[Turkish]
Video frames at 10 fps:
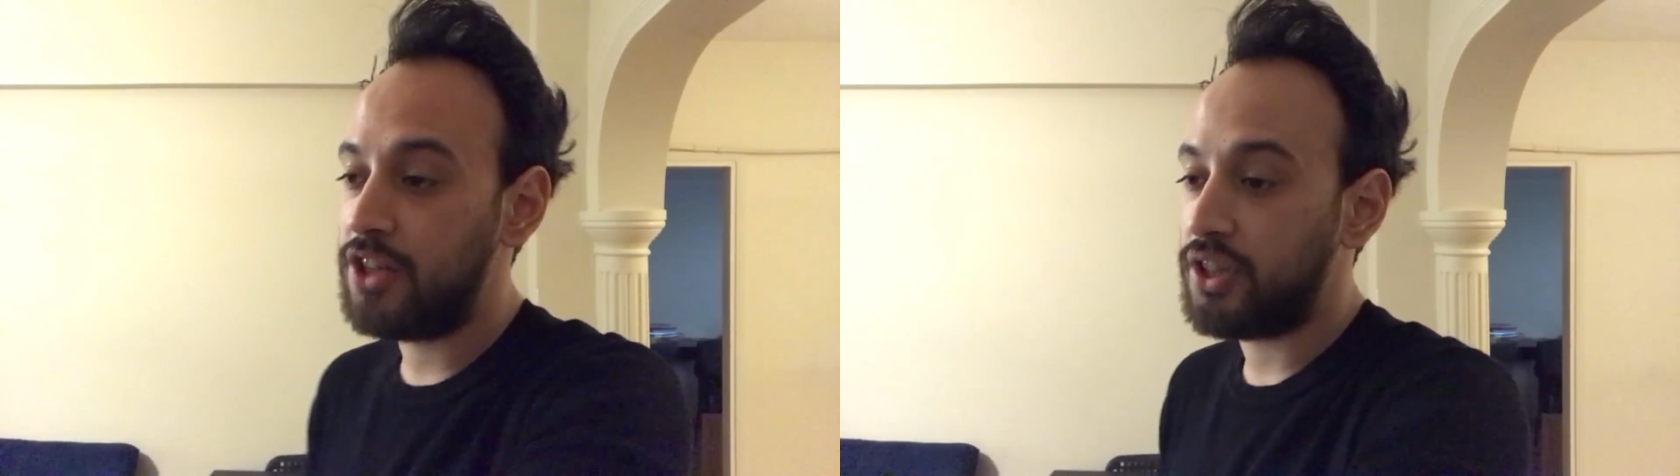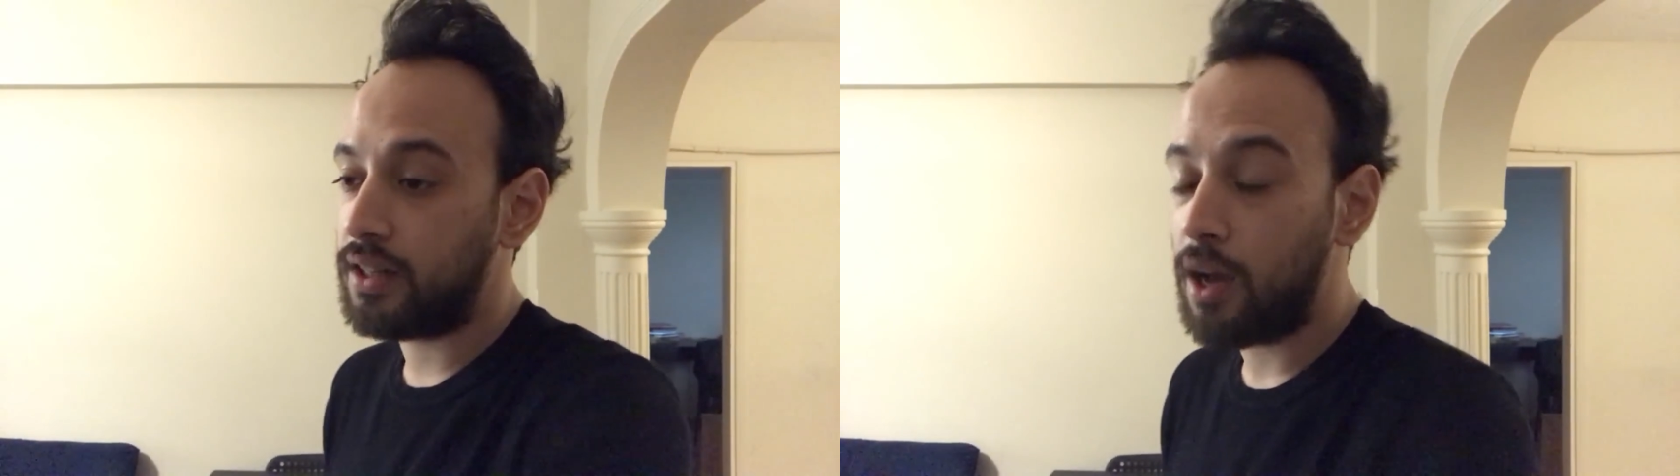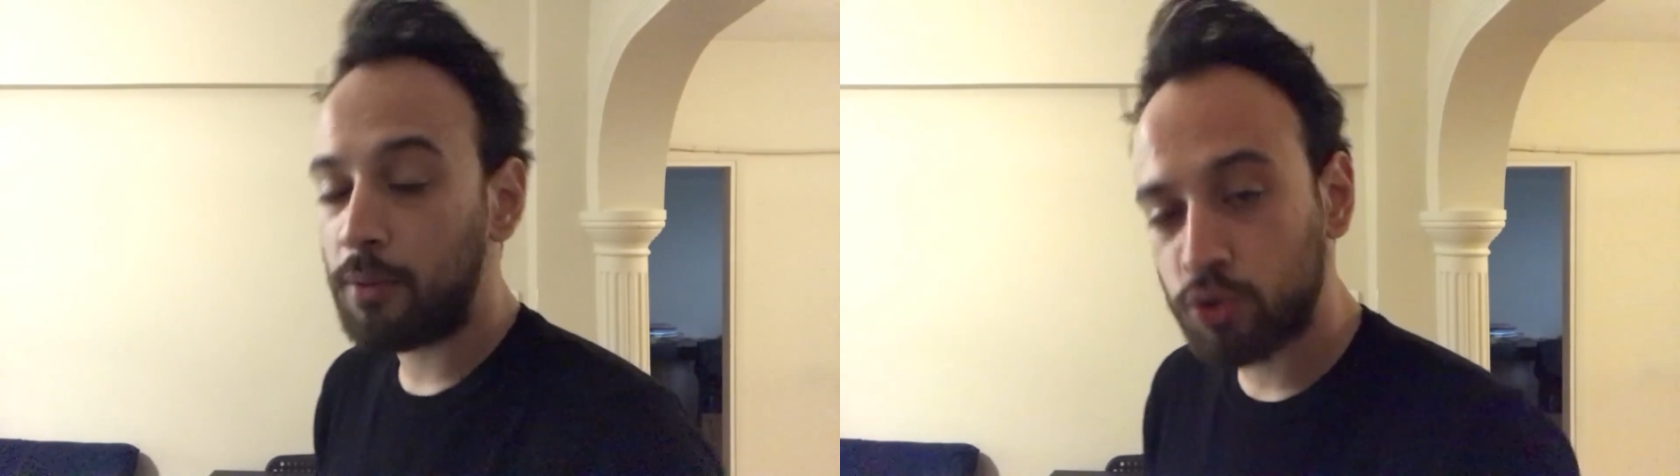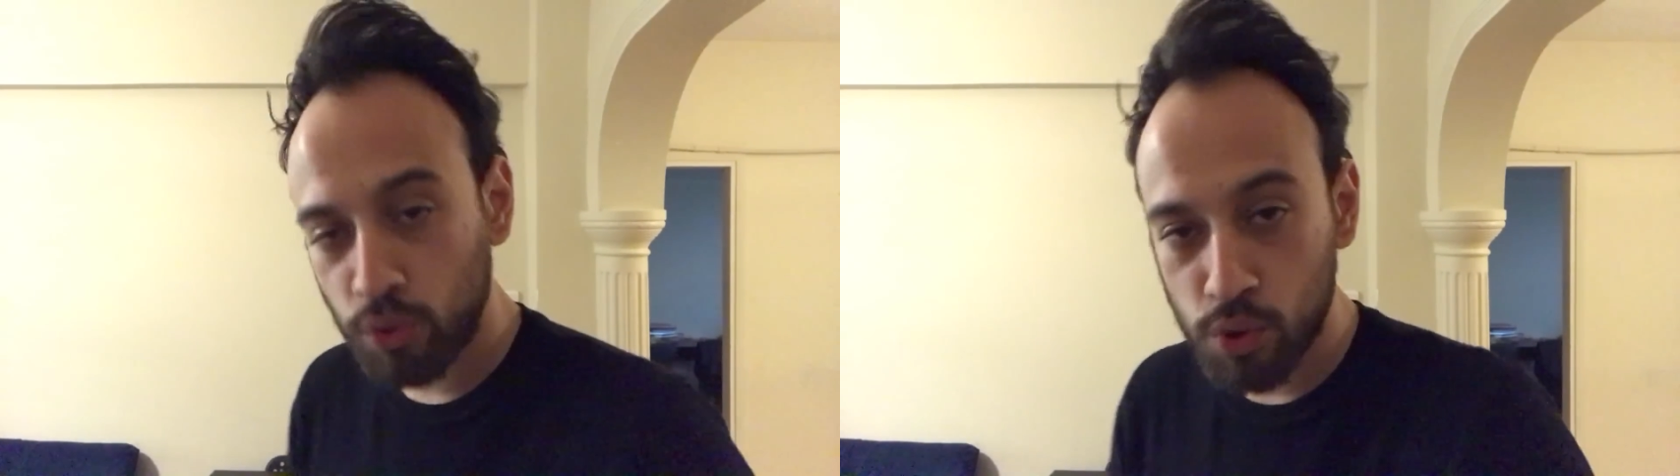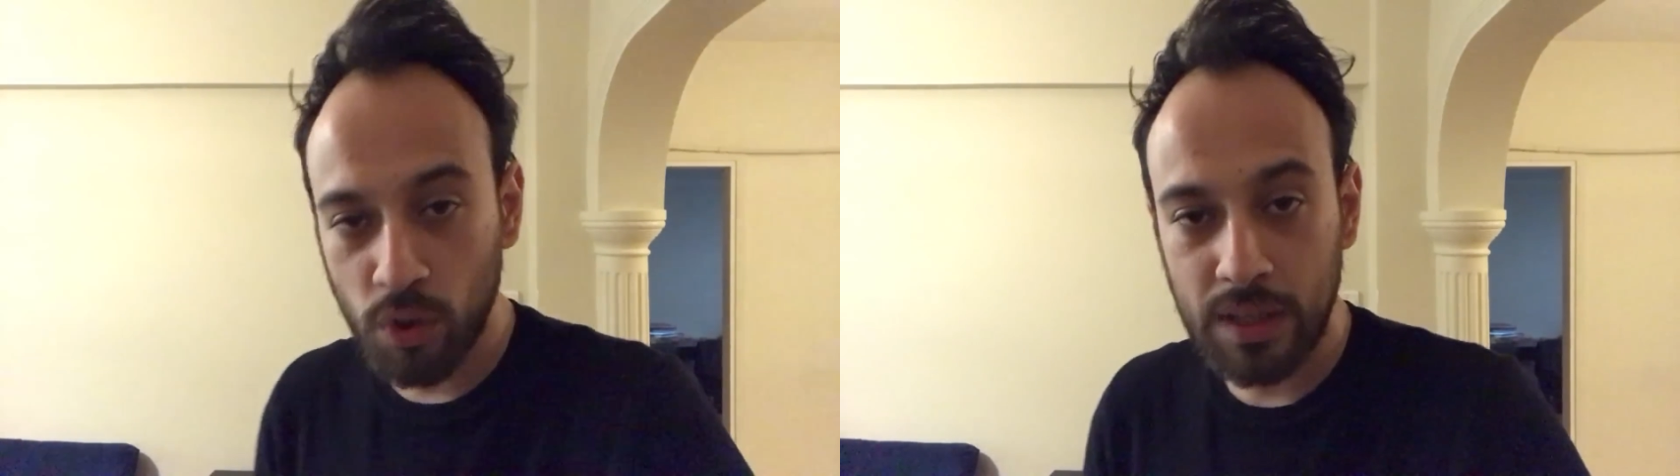gelecekli ama
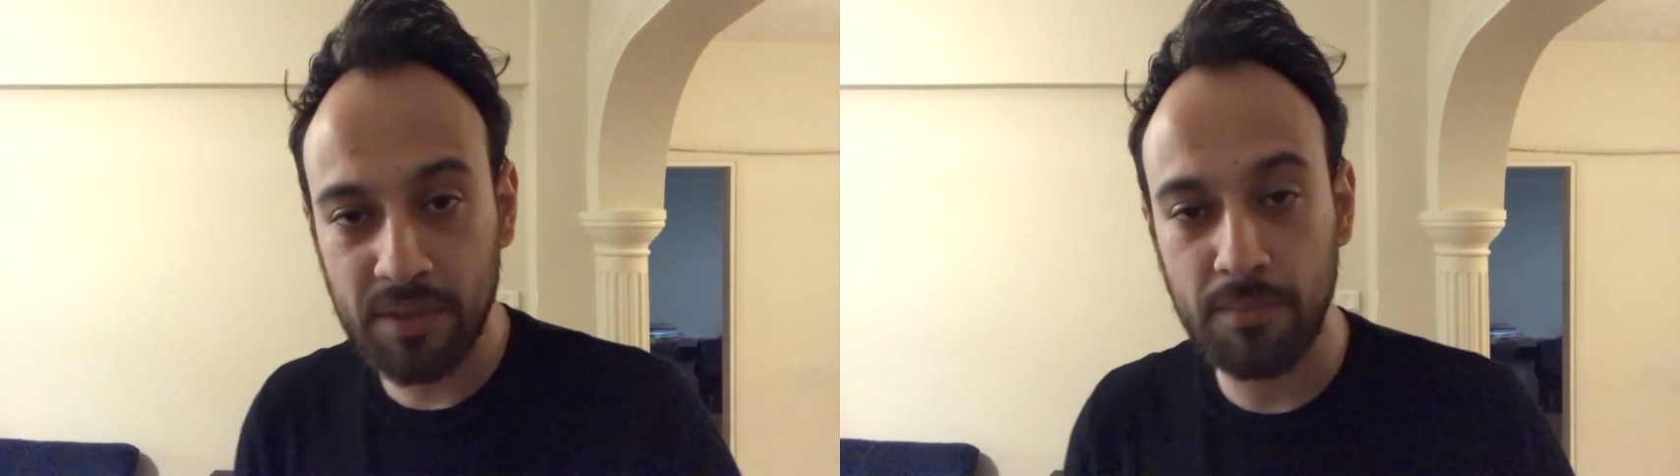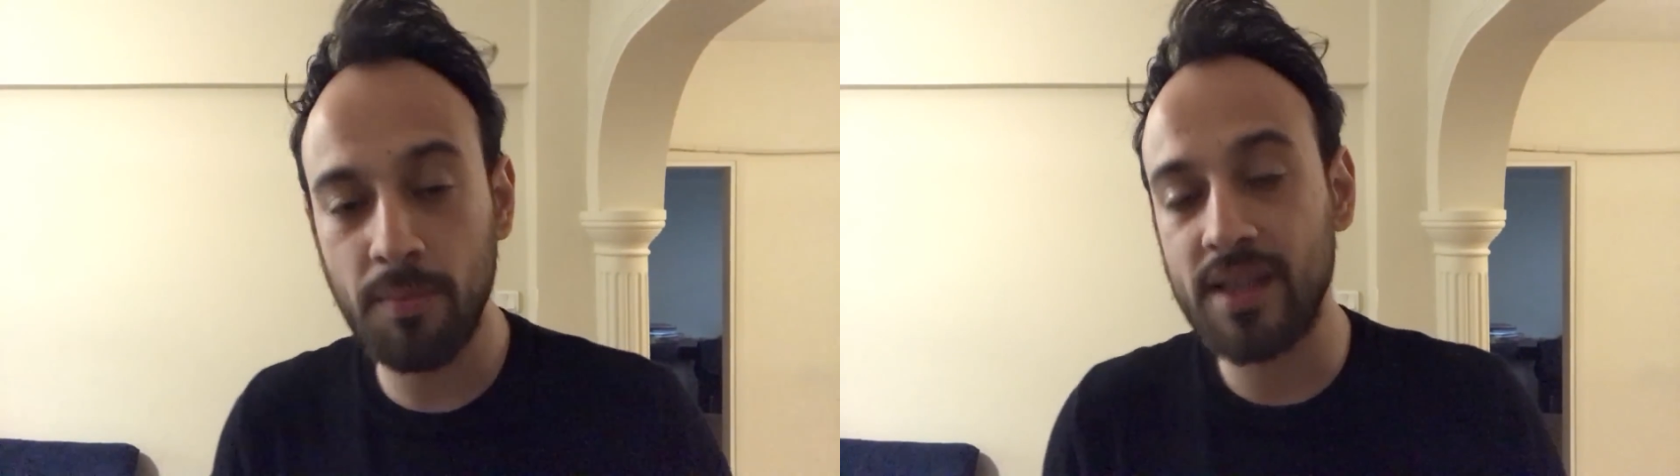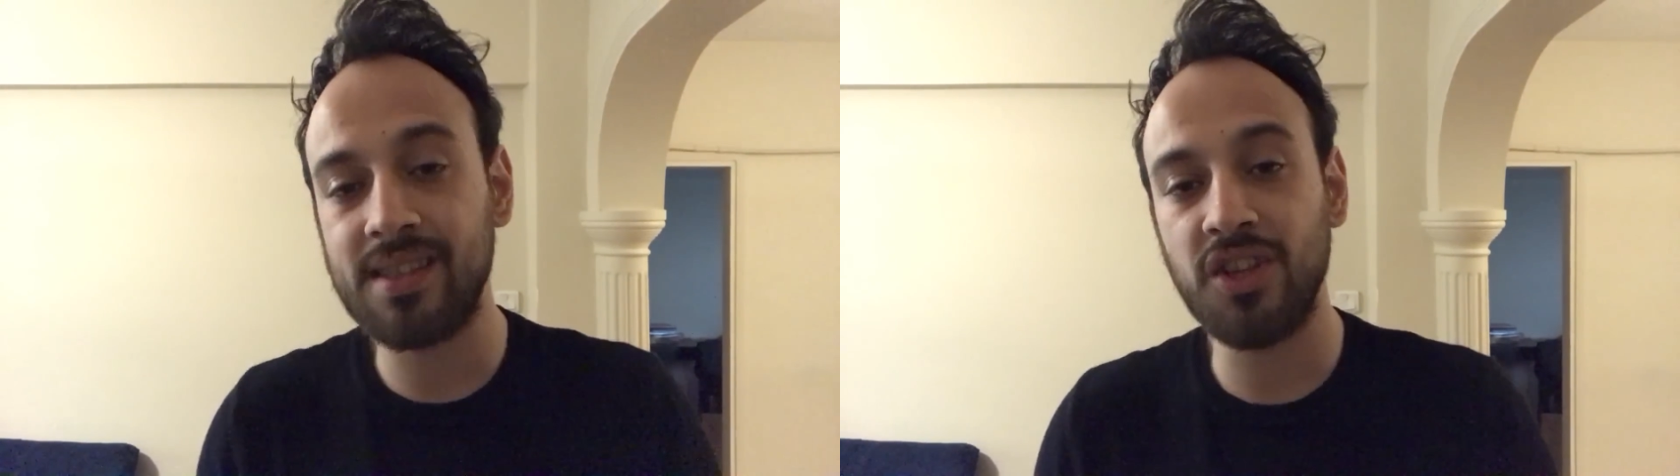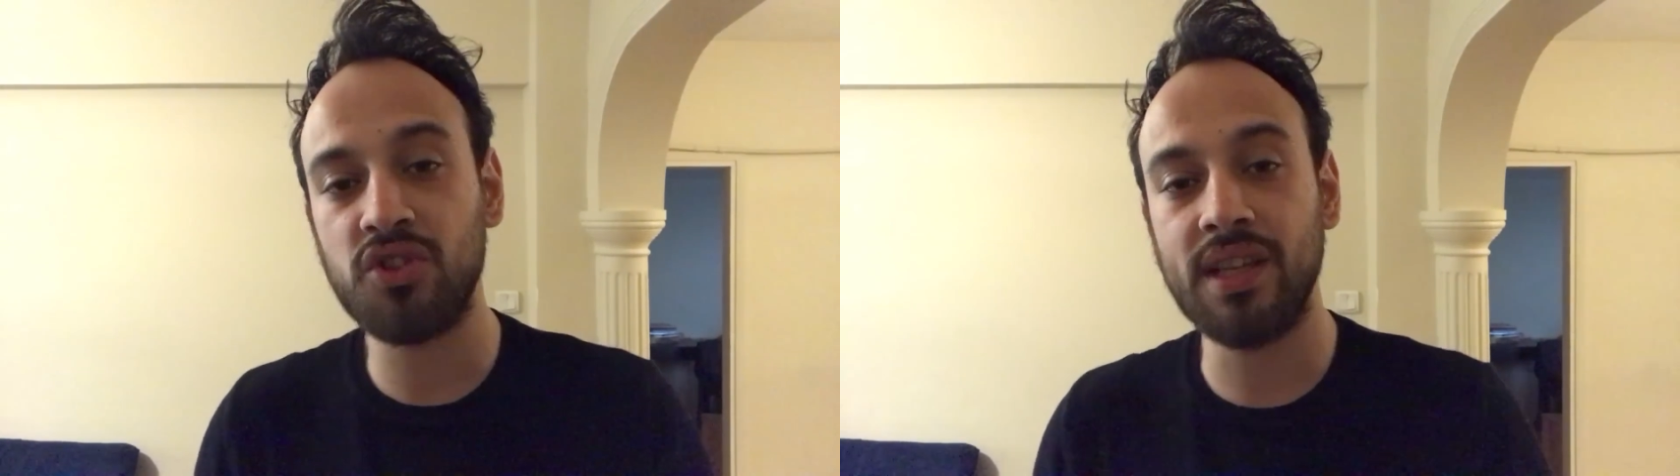şunu söyleyeyim ki bir meslek